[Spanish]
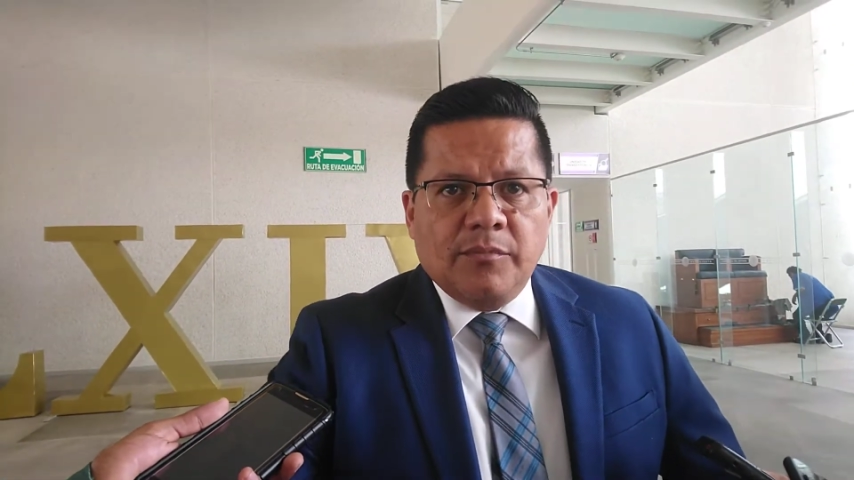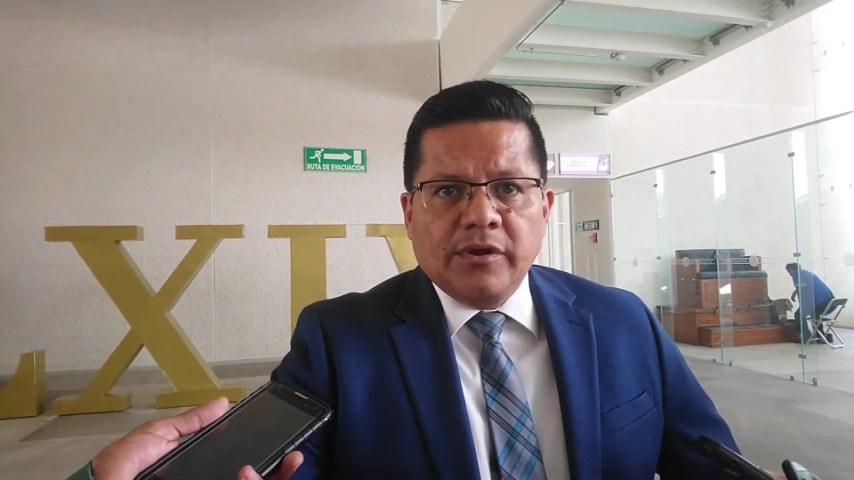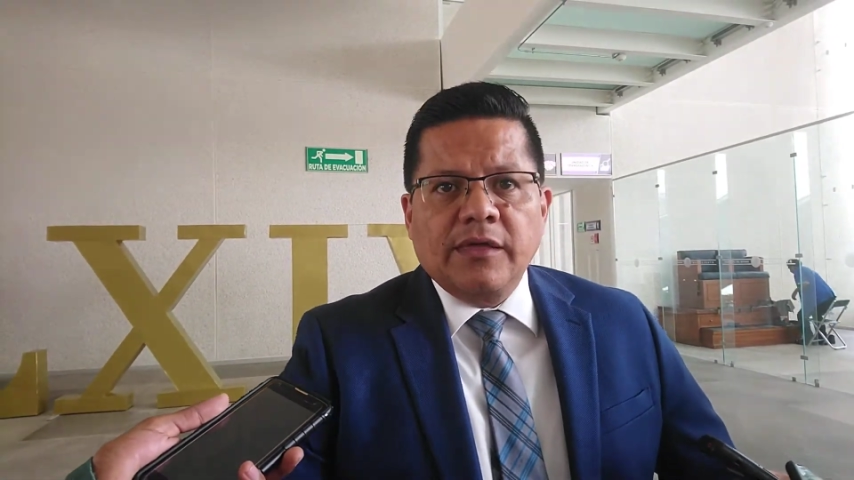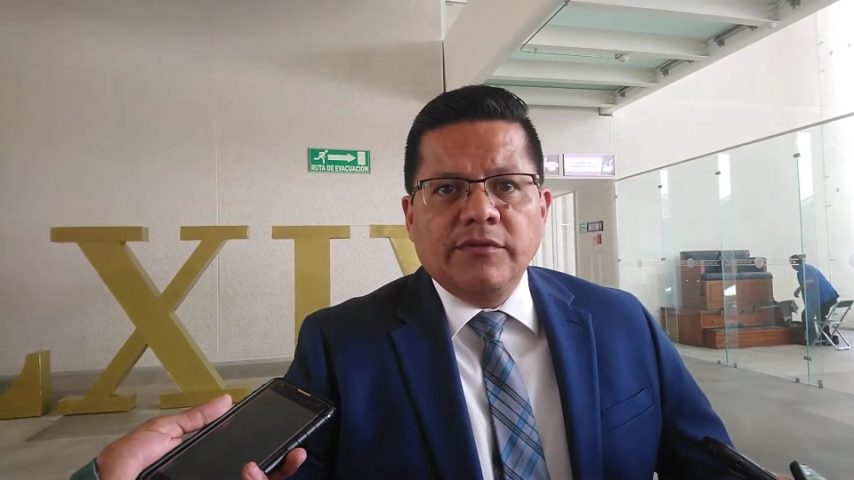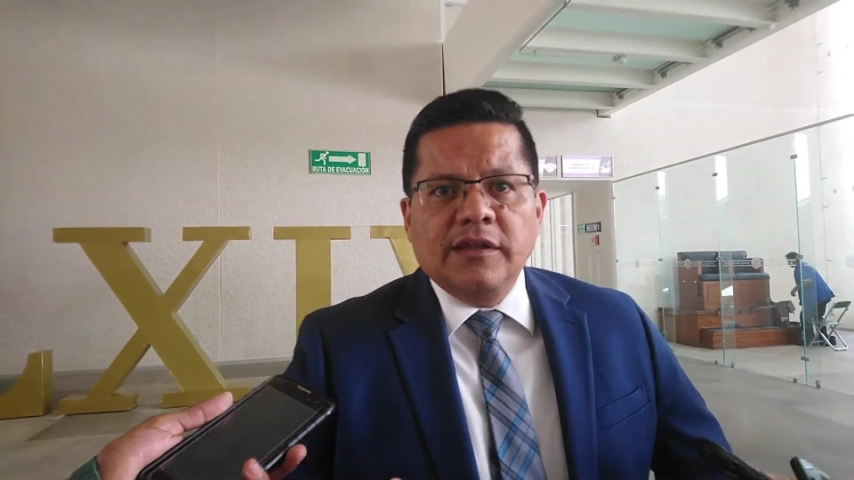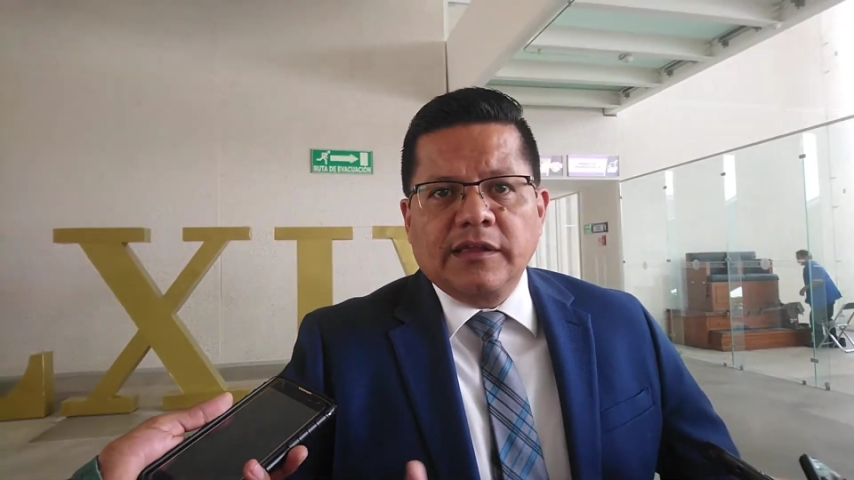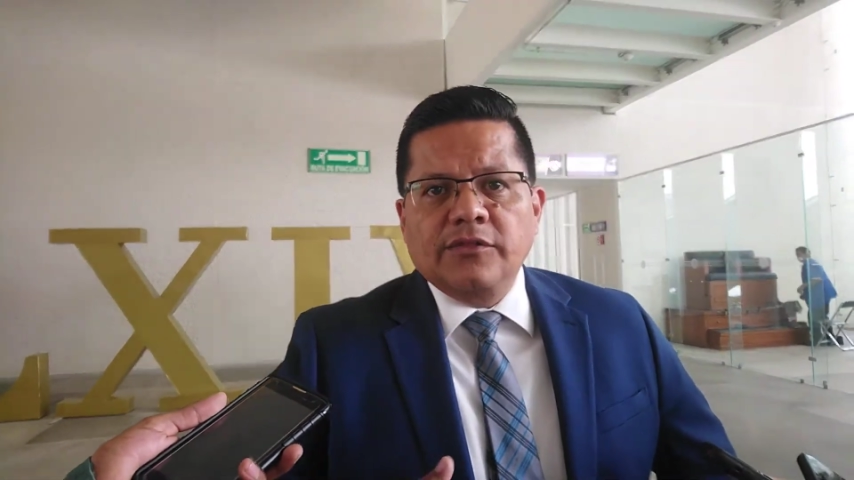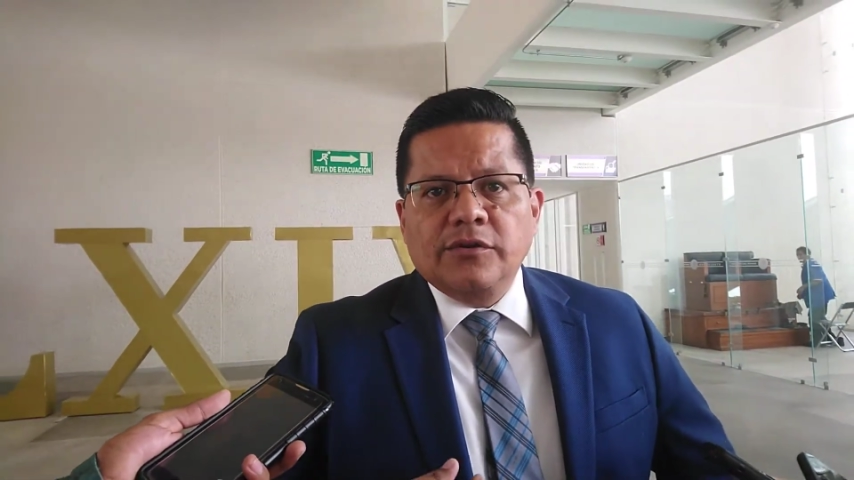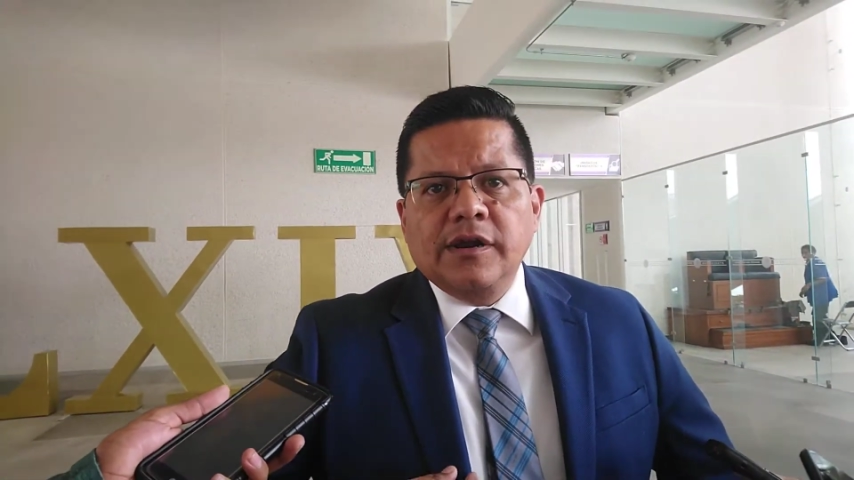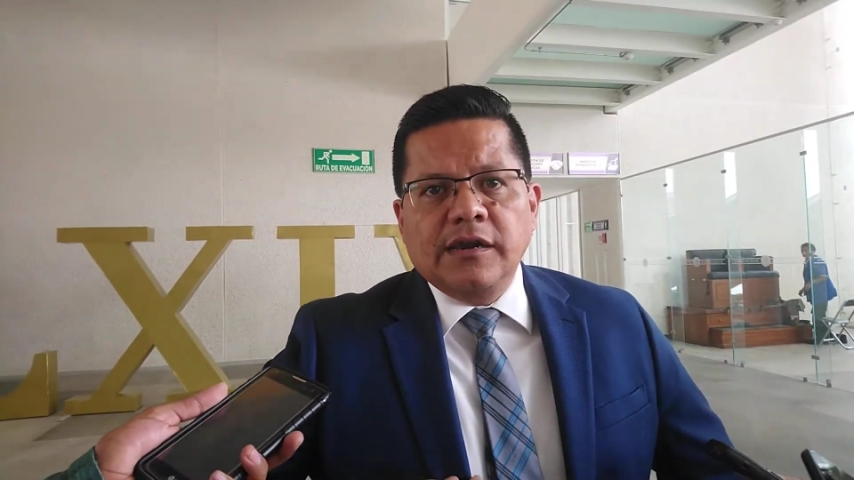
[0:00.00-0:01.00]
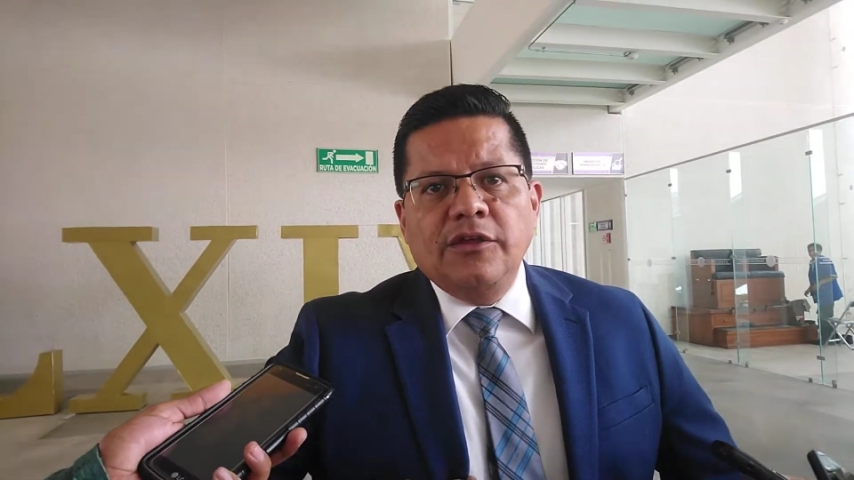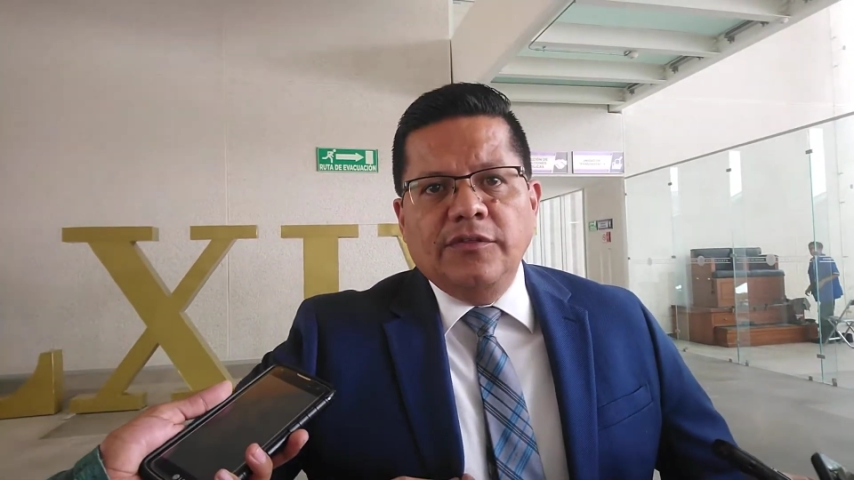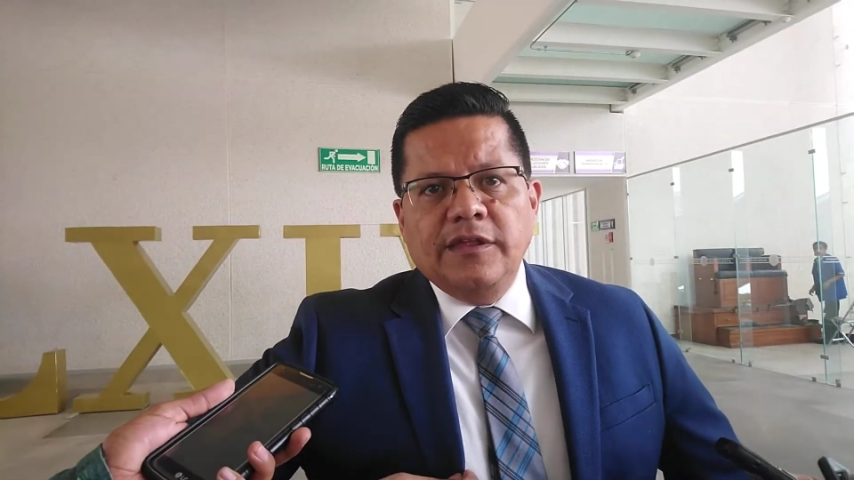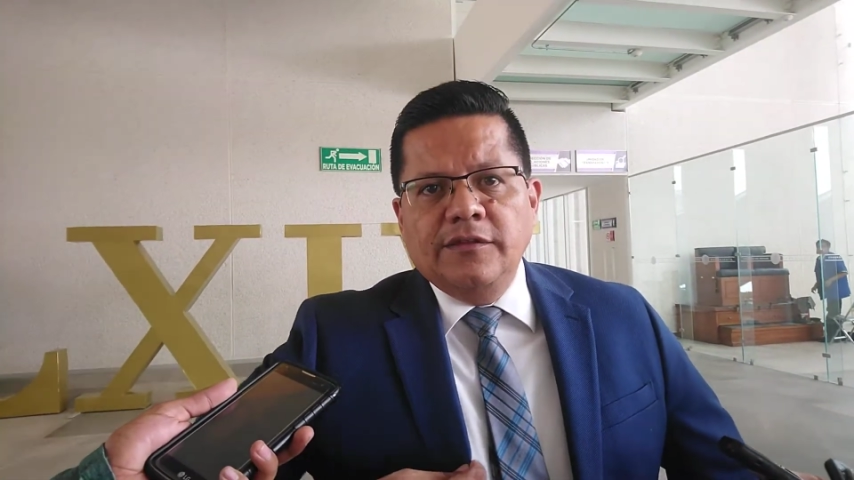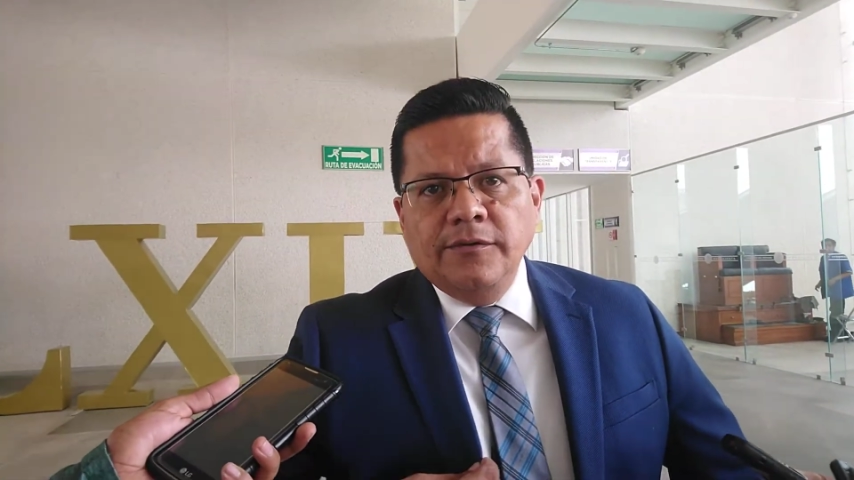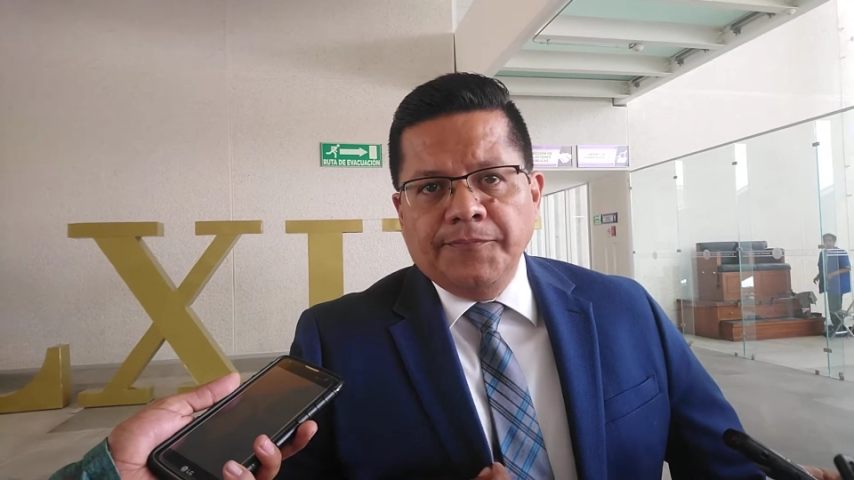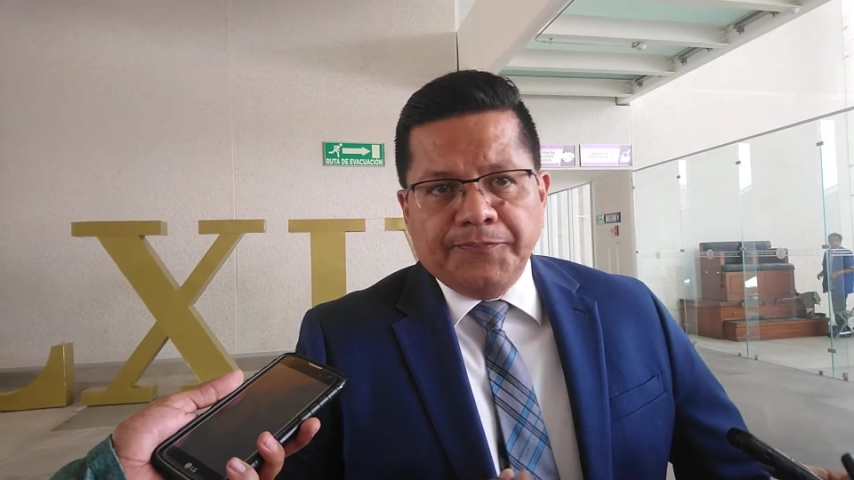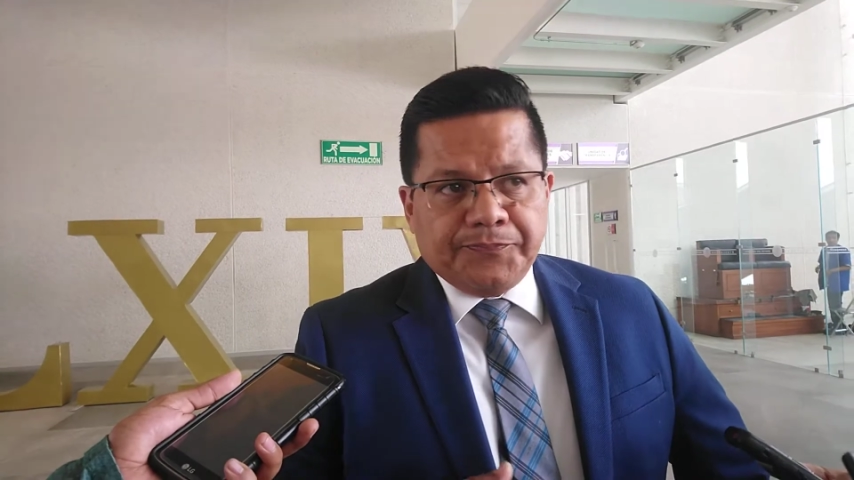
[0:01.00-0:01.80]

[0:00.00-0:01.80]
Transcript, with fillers: por cada una de las 14 regiones, ¿no?